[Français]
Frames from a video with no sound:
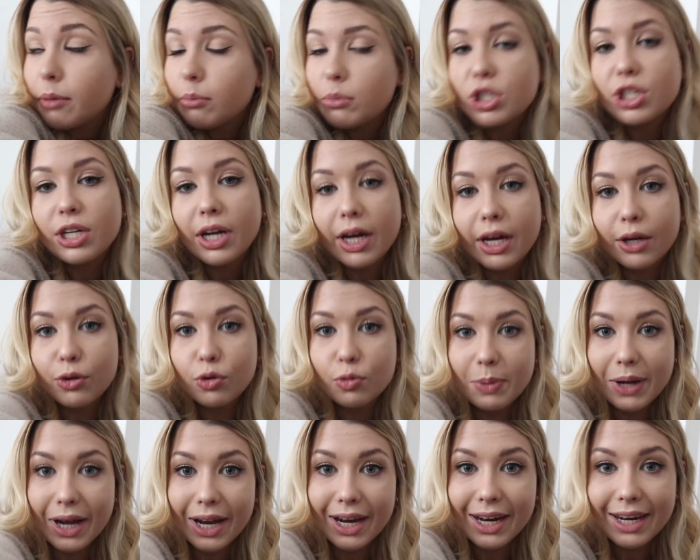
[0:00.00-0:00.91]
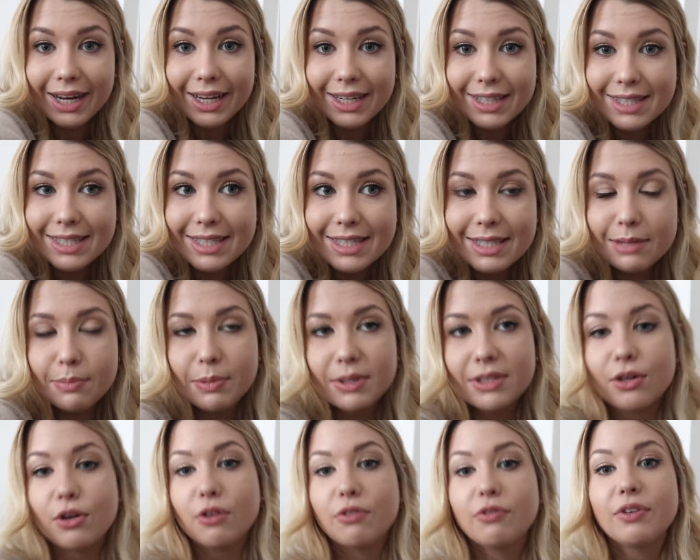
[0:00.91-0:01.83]
Mais je la récupère lundi
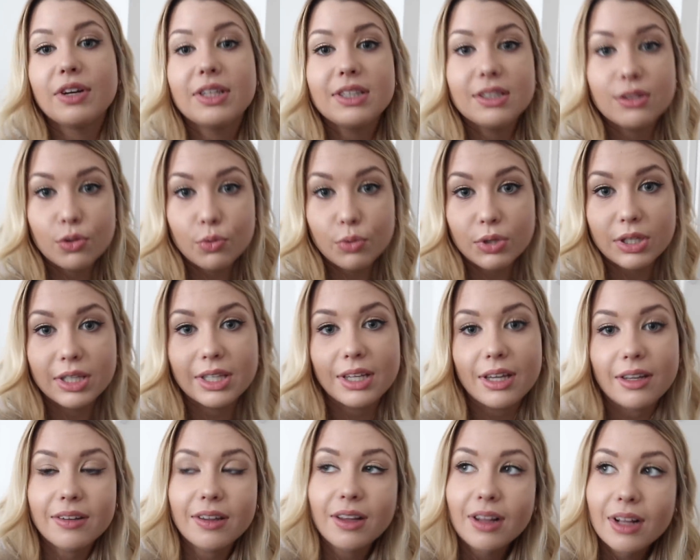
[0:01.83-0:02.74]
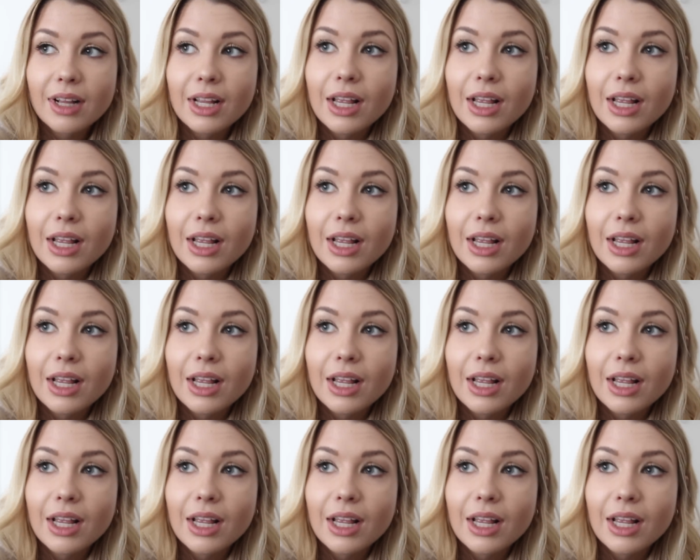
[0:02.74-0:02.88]
parce qu'en fait ce week-end